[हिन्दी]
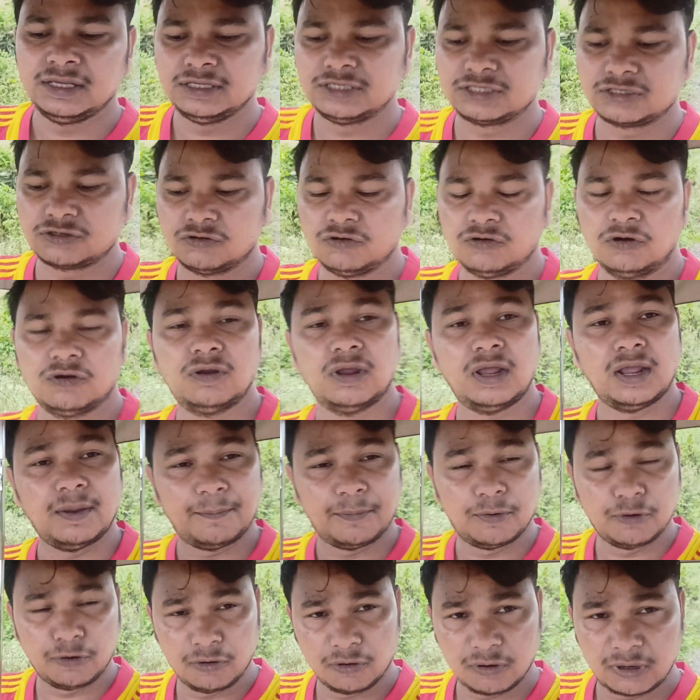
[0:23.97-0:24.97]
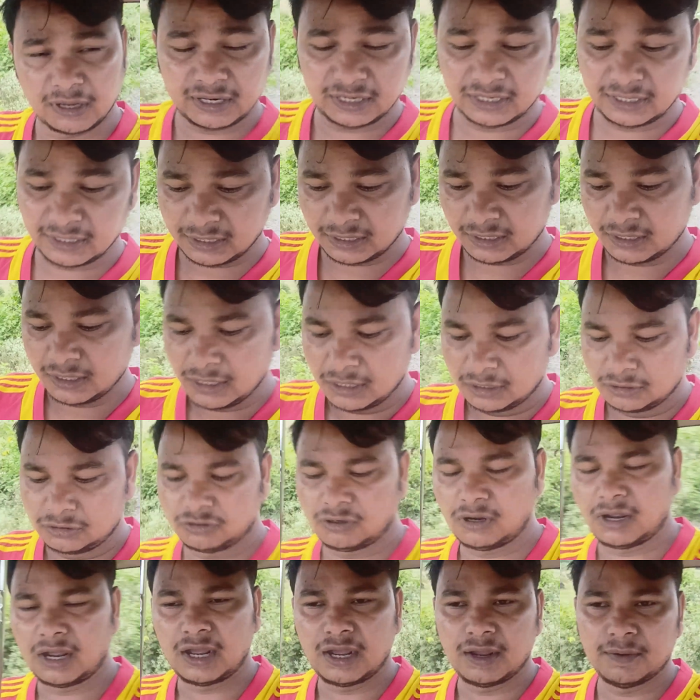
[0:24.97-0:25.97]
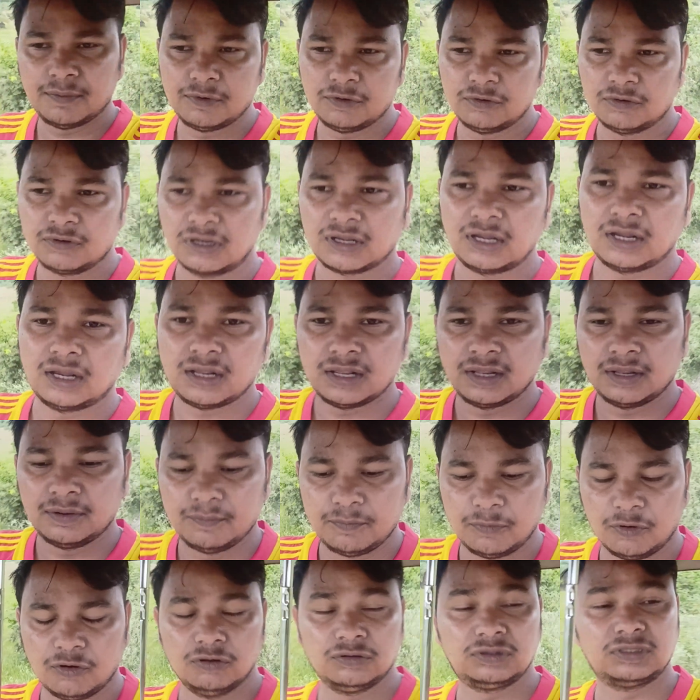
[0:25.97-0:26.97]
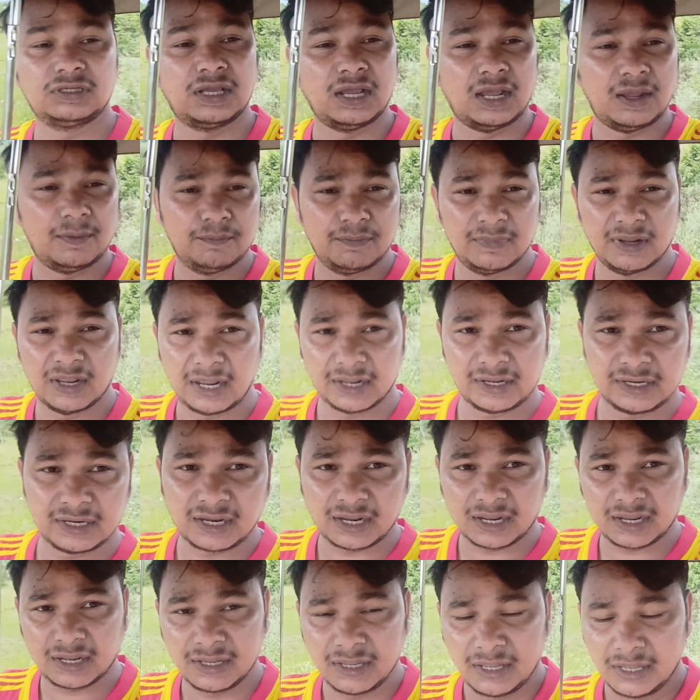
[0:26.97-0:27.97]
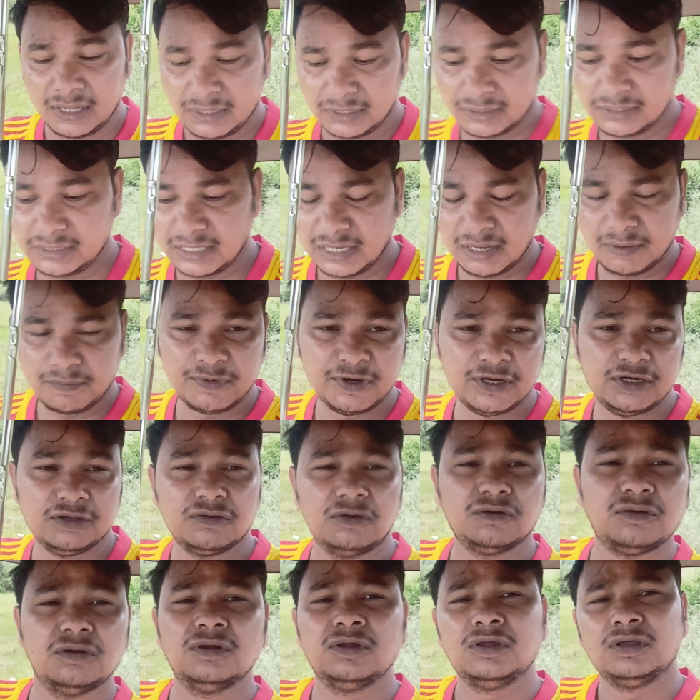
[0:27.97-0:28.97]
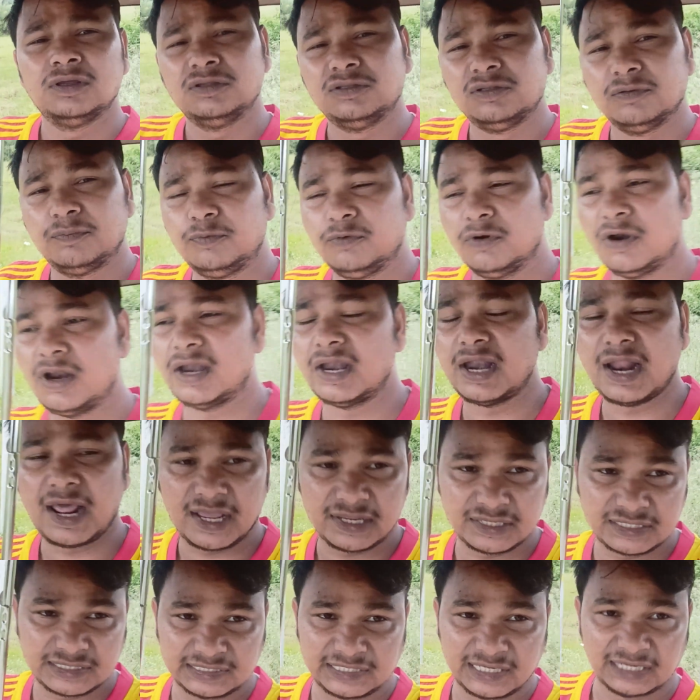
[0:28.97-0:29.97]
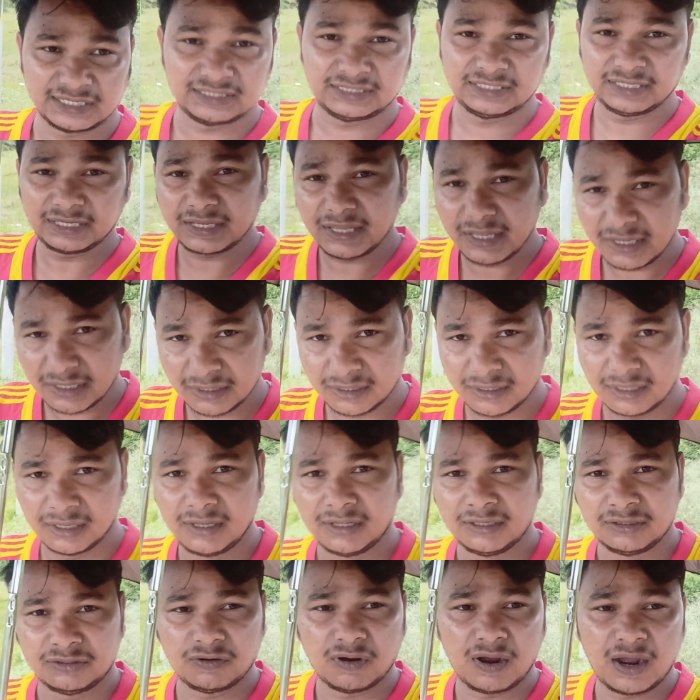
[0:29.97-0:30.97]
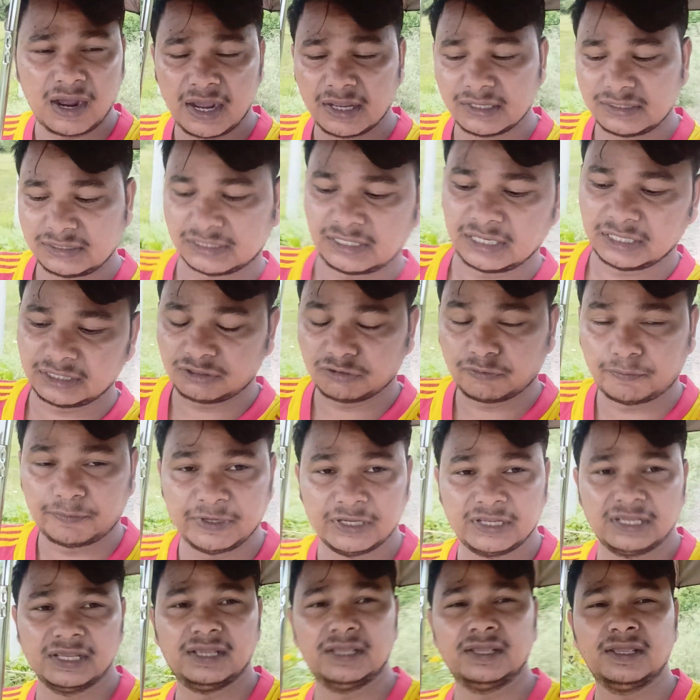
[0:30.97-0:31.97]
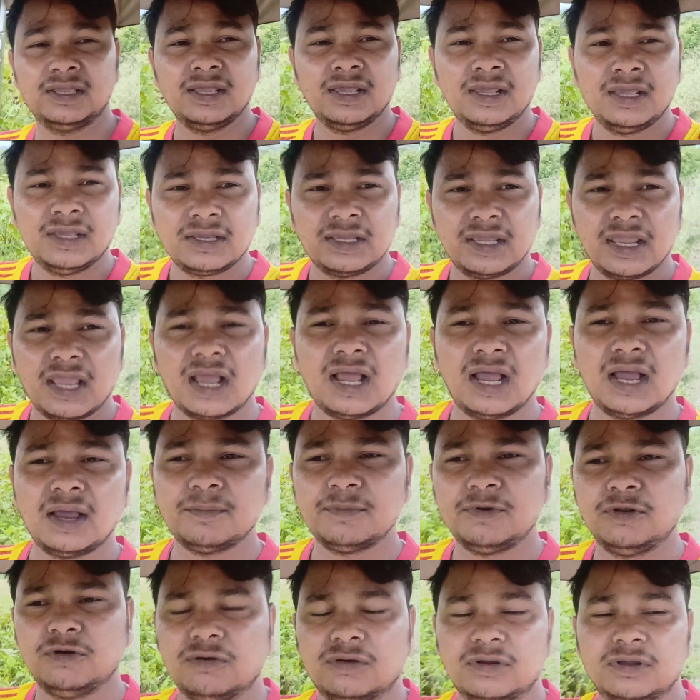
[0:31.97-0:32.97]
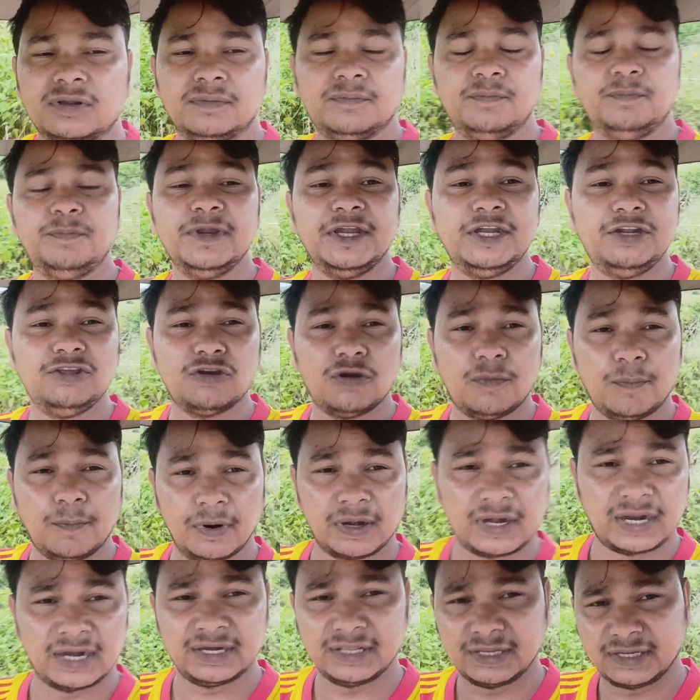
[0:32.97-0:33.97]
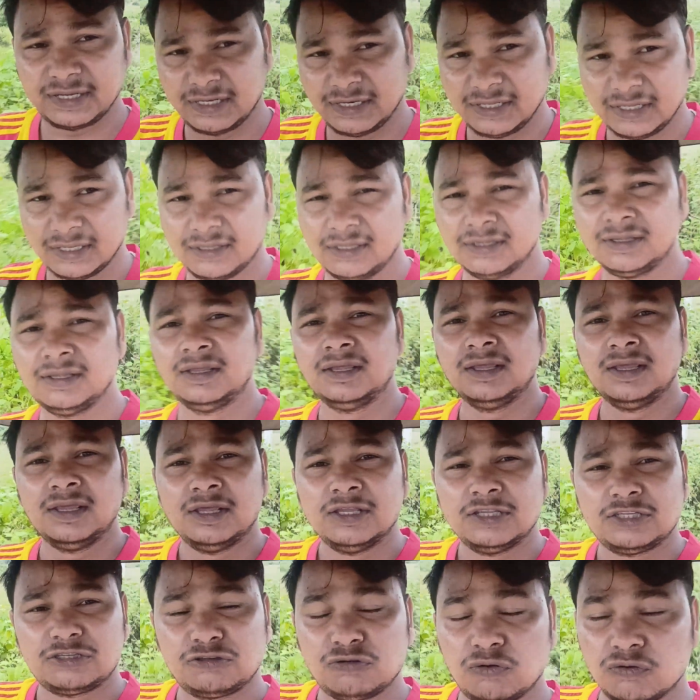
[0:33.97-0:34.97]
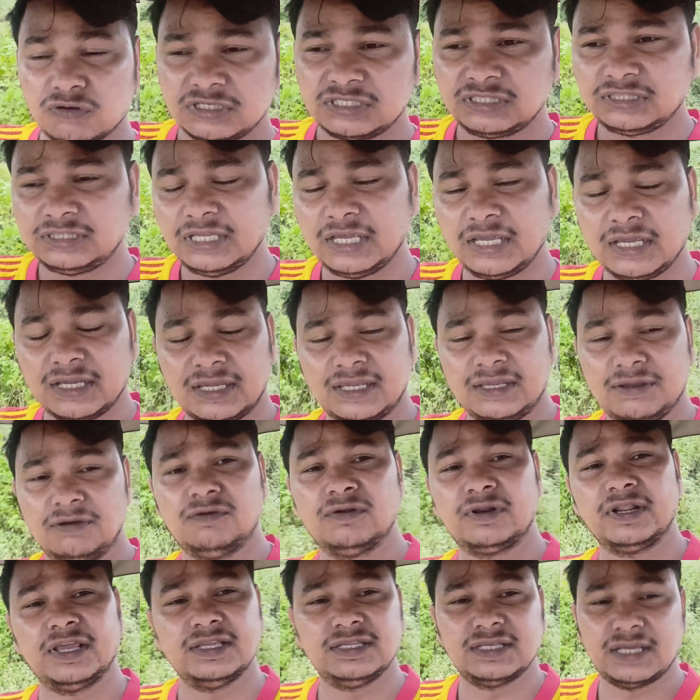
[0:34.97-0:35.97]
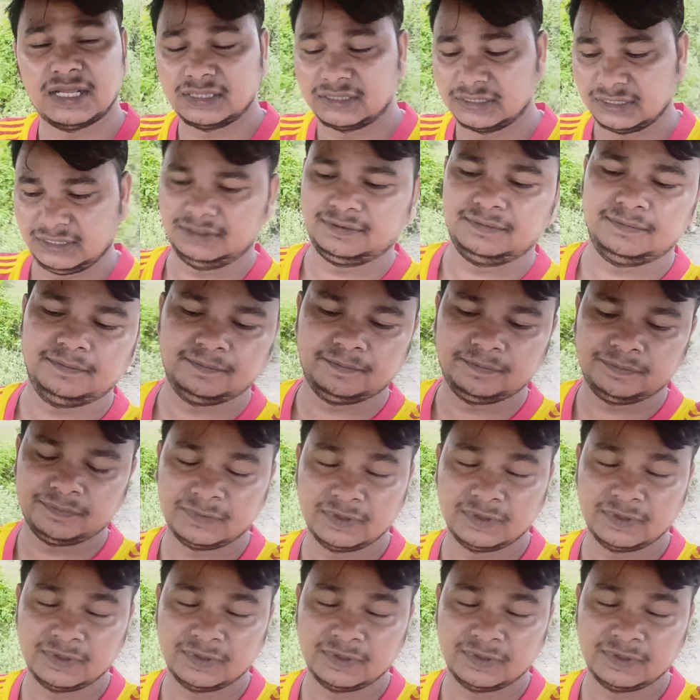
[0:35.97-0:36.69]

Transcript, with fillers: इसको फॉलो करना तो आप लोग का बहुत काम में आएगा ये वीडियो तो पूरा लास्ट तक देखें तो आज का टॉपिक है कि हम लोग वीडियो बनाने के लिए सोचते क्यों रह जाते हैं